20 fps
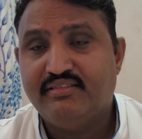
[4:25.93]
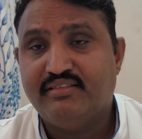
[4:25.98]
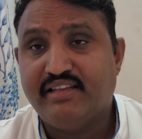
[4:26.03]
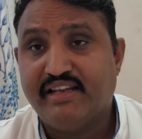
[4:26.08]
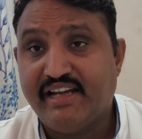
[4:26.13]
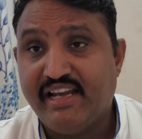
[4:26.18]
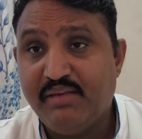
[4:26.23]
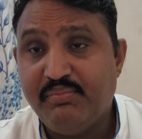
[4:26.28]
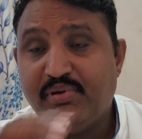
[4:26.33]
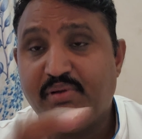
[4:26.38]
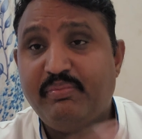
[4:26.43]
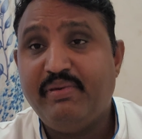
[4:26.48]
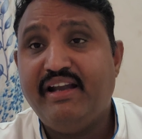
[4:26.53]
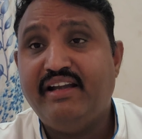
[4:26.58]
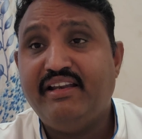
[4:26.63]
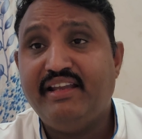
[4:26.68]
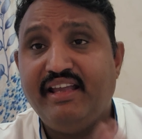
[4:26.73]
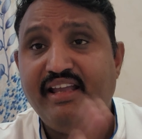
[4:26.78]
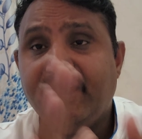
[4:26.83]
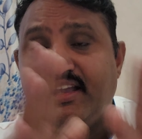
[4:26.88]
धरने पर
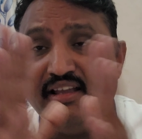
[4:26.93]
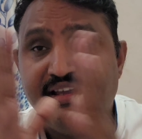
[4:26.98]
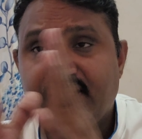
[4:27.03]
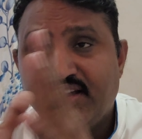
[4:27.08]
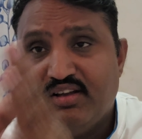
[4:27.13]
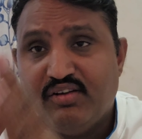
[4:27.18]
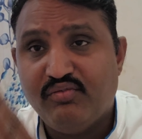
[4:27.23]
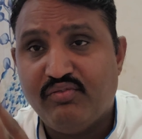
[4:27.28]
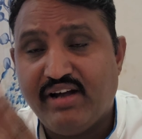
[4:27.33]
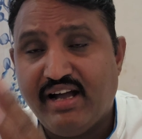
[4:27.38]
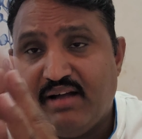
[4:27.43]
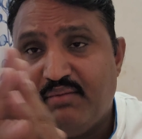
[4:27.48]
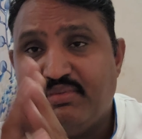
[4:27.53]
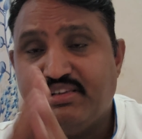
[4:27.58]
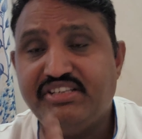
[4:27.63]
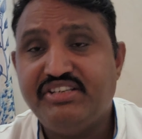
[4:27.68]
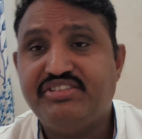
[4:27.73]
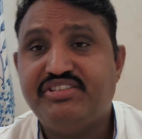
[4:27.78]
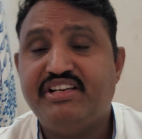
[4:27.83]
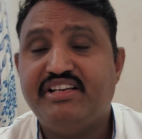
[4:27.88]
बैठे वहां
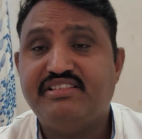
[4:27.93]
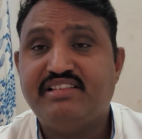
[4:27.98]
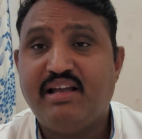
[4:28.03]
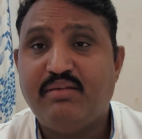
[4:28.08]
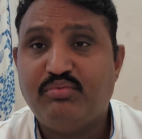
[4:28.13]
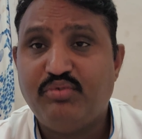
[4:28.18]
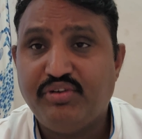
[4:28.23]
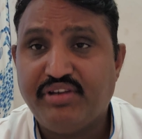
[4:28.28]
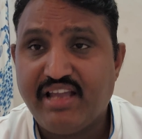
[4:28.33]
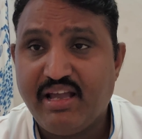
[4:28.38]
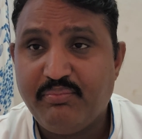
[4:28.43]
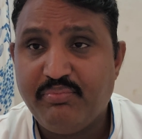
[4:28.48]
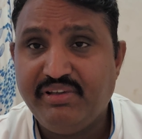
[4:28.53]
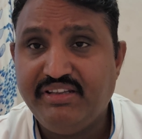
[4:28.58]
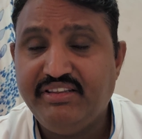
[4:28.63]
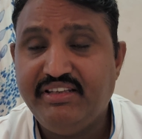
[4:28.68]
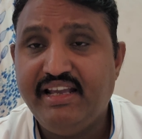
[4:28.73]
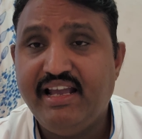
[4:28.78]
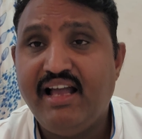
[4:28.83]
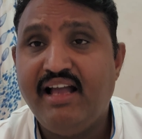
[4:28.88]
मजिस्ट्रेट साहब को
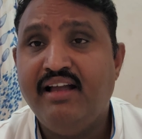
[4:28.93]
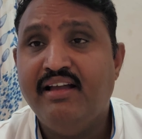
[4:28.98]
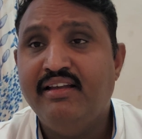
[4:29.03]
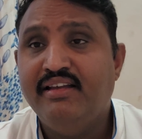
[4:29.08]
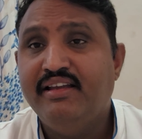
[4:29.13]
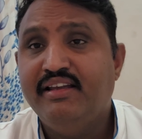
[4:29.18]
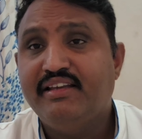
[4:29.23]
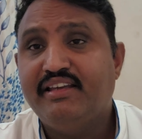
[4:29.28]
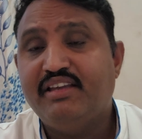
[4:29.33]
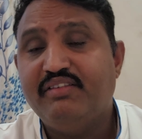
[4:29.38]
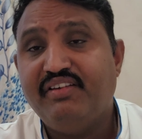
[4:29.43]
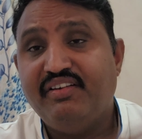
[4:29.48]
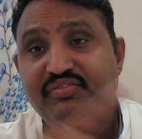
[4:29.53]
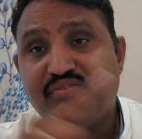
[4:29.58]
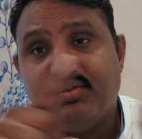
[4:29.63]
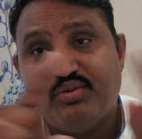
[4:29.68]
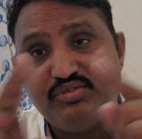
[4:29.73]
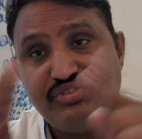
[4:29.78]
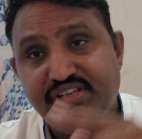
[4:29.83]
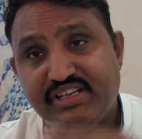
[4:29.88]
ज्ञापन दिया कि भाई
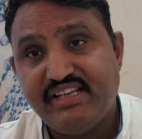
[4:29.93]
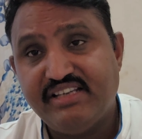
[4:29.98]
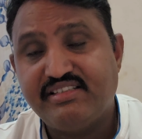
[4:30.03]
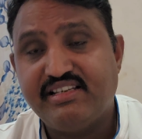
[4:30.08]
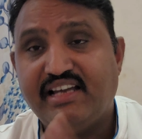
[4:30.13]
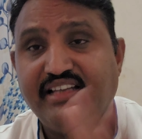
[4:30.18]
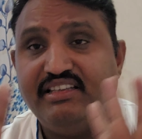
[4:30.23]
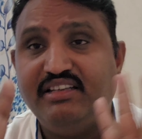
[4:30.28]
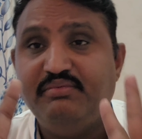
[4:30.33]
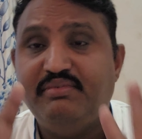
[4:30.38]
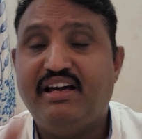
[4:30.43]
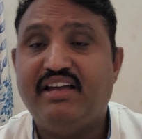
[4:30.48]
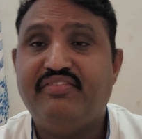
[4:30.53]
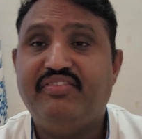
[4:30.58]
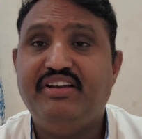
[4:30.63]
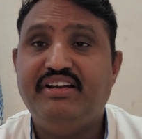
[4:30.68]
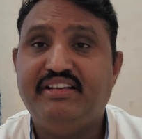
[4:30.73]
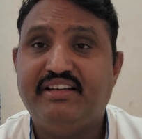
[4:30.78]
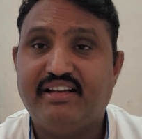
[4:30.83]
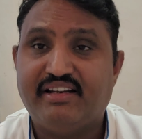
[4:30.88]
फौजी के साथ ही
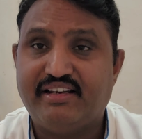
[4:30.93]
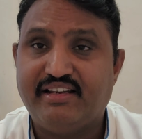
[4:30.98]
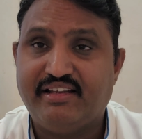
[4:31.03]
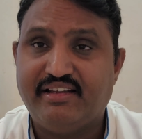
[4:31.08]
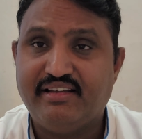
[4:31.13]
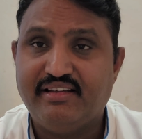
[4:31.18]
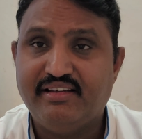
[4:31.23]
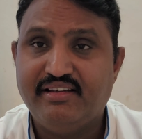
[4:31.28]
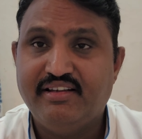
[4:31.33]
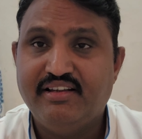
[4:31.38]
मारपीट कर रहे हैं